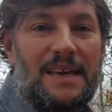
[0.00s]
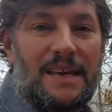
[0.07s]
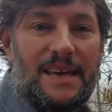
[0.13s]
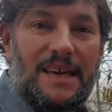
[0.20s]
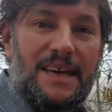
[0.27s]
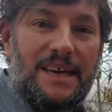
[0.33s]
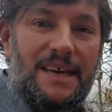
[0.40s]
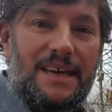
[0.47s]

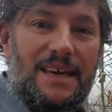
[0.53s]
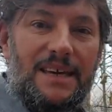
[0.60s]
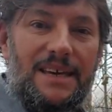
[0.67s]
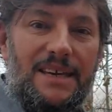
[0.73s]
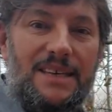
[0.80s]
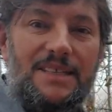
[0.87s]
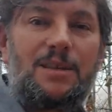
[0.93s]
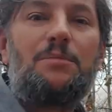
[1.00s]

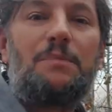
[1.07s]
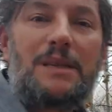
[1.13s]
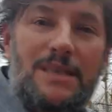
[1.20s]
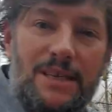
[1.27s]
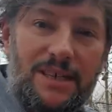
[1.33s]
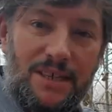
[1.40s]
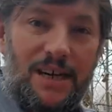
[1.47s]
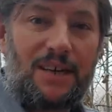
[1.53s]
E stiamo
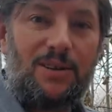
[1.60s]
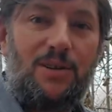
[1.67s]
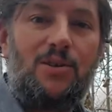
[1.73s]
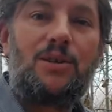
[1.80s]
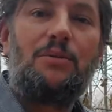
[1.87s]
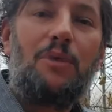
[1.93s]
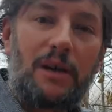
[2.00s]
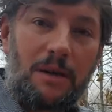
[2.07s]
passeggiando,
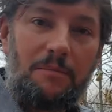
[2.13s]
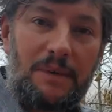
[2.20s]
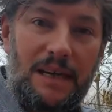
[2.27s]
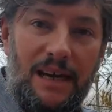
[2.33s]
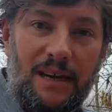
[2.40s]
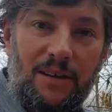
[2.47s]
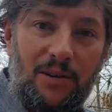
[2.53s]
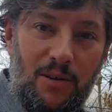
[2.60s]
stiamo
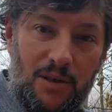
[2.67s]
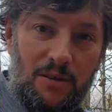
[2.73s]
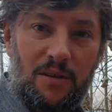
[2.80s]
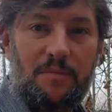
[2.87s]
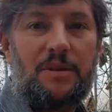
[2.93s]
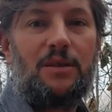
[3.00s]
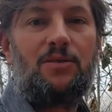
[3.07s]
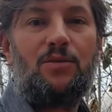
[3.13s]
camminando, stiamo
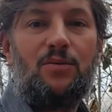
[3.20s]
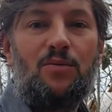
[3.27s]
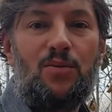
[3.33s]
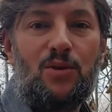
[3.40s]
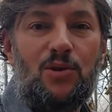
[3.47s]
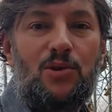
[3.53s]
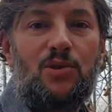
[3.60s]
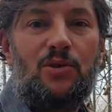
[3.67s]
camminando in un
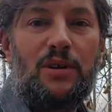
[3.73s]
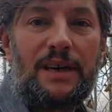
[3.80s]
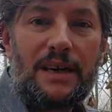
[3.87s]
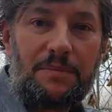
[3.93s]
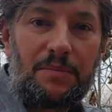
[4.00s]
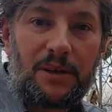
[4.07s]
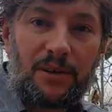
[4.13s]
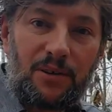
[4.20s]
bosco
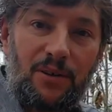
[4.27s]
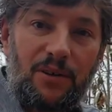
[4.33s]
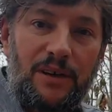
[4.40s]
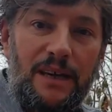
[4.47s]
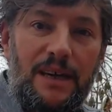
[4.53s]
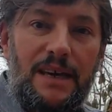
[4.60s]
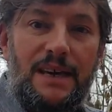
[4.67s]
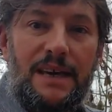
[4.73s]
che per
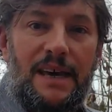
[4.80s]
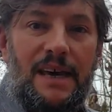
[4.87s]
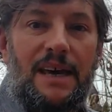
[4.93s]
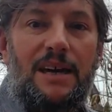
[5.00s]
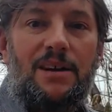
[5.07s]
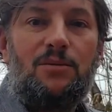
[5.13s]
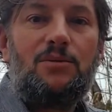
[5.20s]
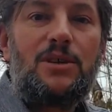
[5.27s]
noi
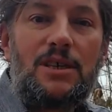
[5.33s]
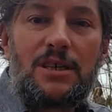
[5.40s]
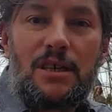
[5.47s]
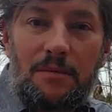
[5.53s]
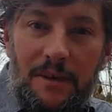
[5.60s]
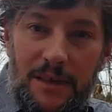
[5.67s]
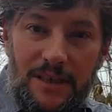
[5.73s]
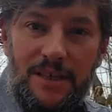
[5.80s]
è un
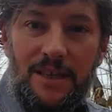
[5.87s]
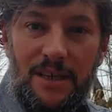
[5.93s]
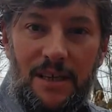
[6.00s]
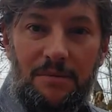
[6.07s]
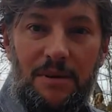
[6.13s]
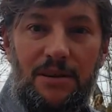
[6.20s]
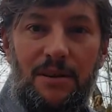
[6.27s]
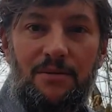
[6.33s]
sistema di
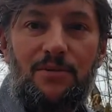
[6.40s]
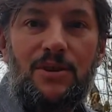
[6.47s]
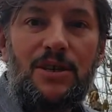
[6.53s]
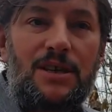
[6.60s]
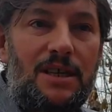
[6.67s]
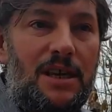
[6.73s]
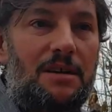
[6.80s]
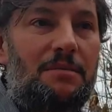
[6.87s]
sistemi, un
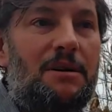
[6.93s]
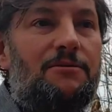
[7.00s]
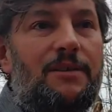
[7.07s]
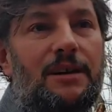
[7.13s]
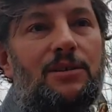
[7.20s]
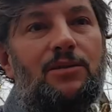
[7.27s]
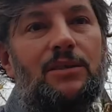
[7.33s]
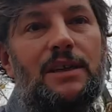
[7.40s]
sistema
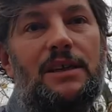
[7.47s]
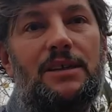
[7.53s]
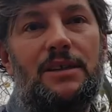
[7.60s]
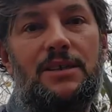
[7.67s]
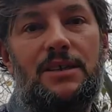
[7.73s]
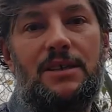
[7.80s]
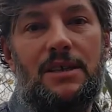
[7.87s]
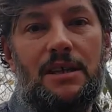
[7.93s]
fatto di
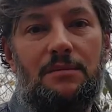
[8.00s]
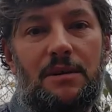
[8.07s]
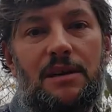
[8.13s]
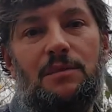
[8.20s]
altri sistemi.